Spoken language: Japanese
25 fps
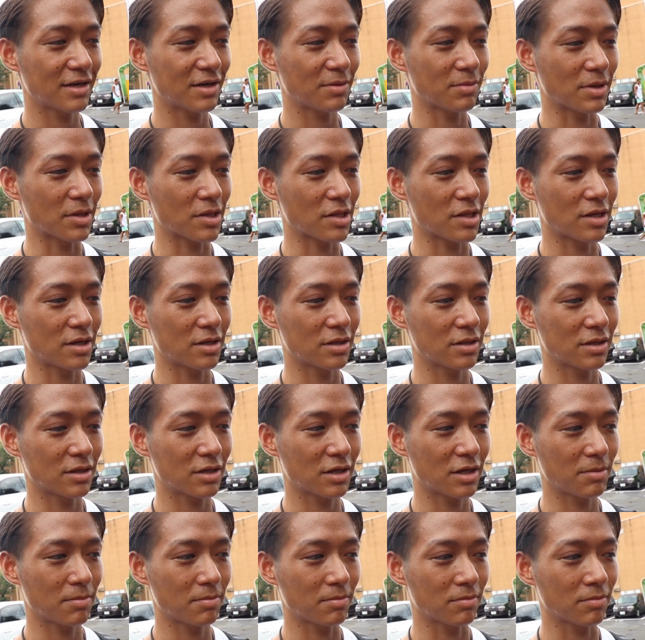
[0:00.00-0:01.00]
今3
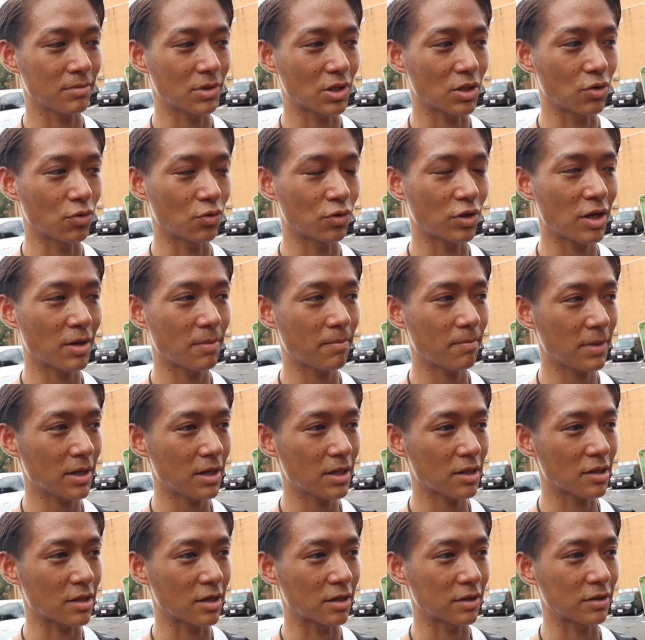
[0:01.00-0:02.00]
年4年目
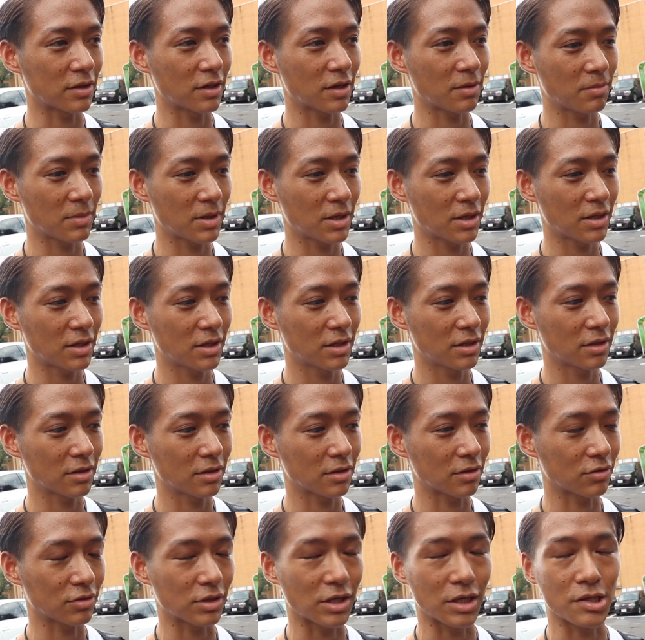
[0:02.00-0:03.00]
3年目
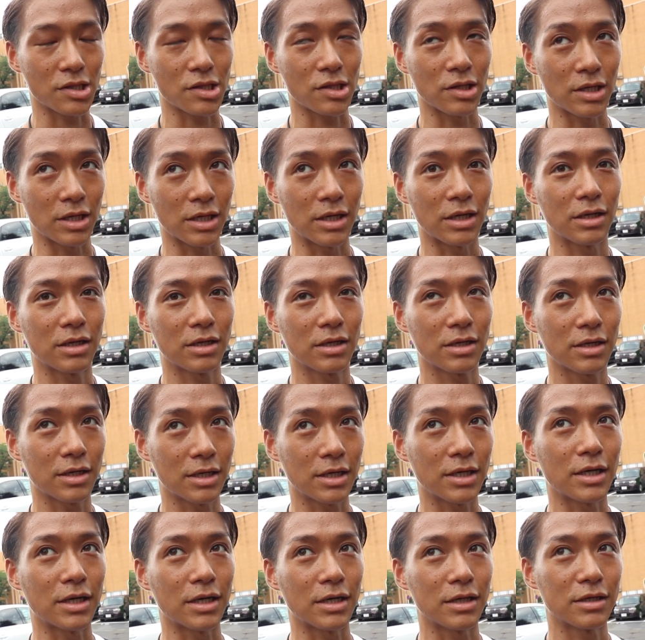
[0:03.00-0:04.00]
ぐらいですね
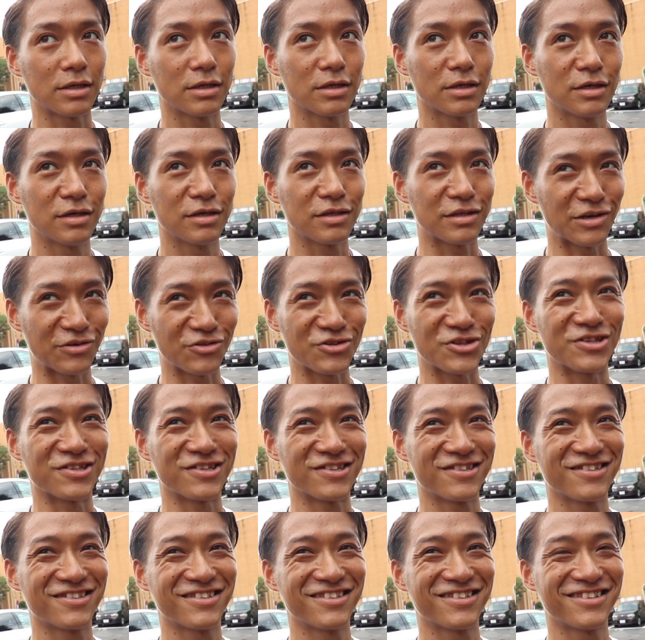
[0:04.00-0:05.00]
はい楽しいで
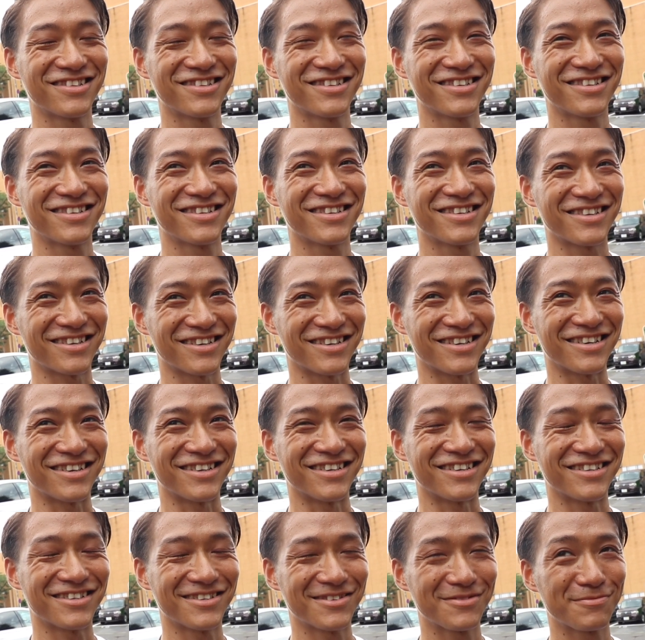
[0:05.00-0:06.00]
すいいですね、は
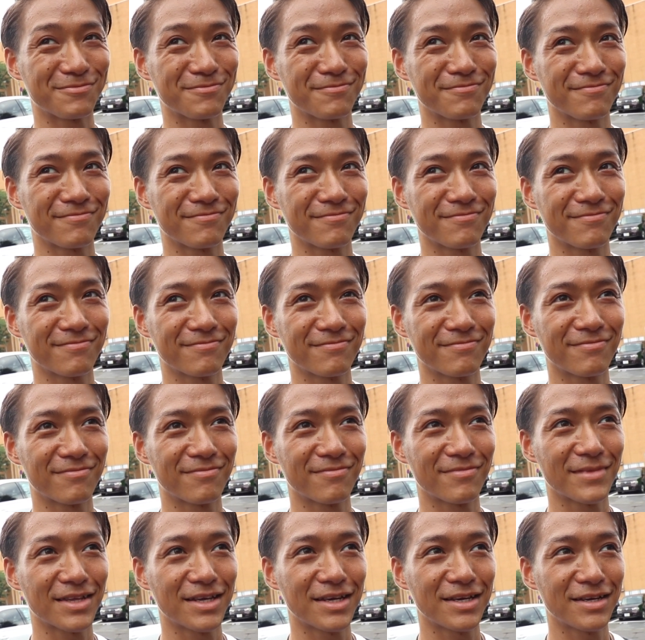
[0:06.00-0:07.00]
い、どこトレが一
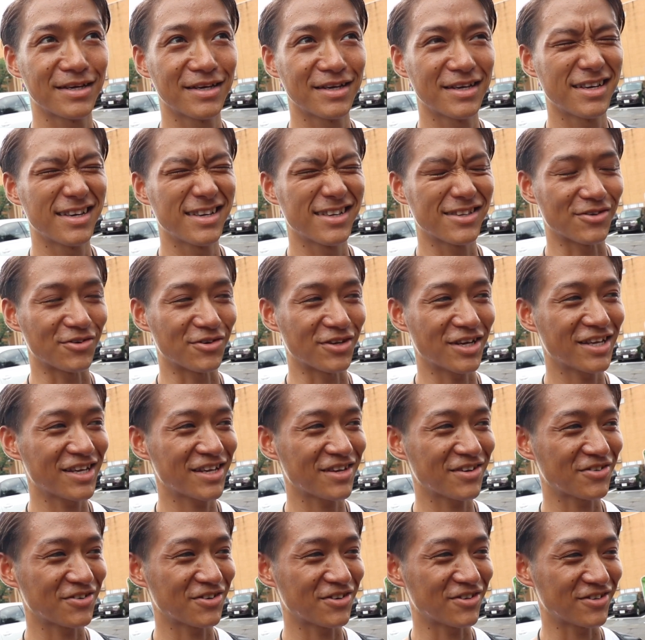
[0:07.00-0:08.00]
番
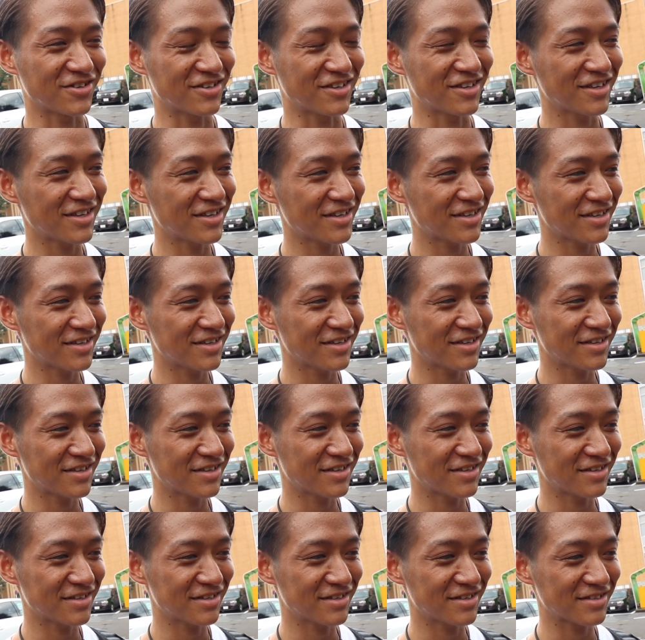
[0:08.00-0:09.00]
トレーニング
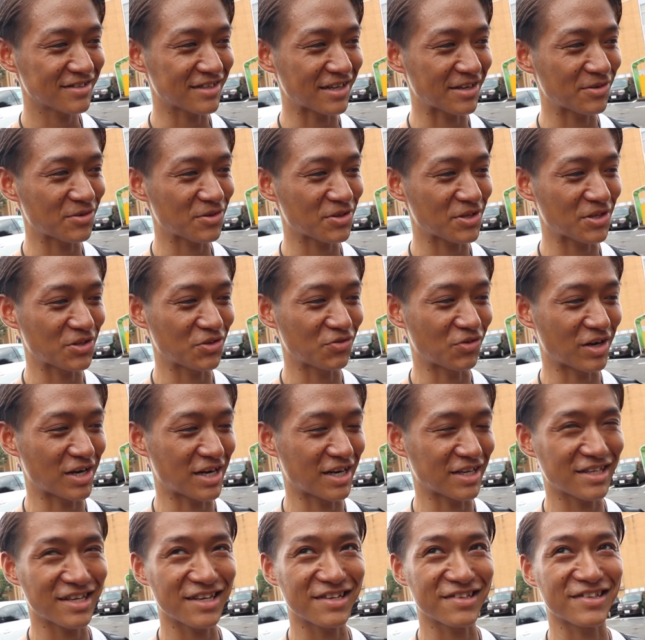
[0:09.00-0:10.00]
あ楽しいのは
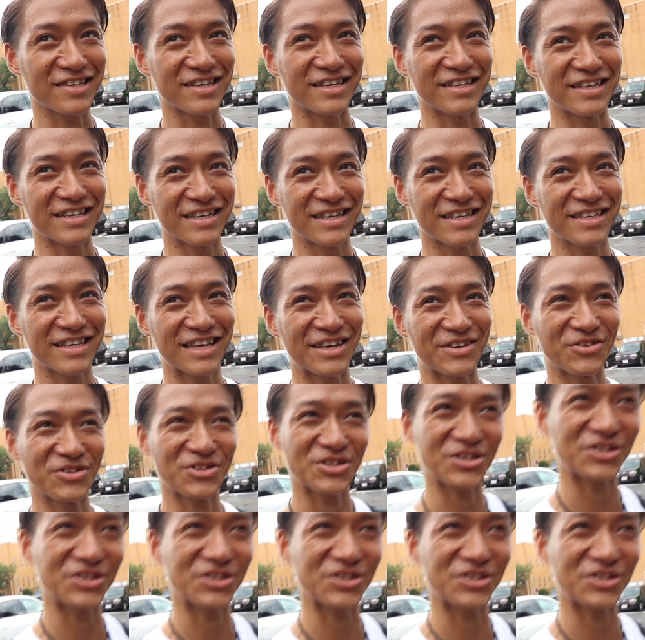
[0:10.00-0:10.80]
肩ですかね楽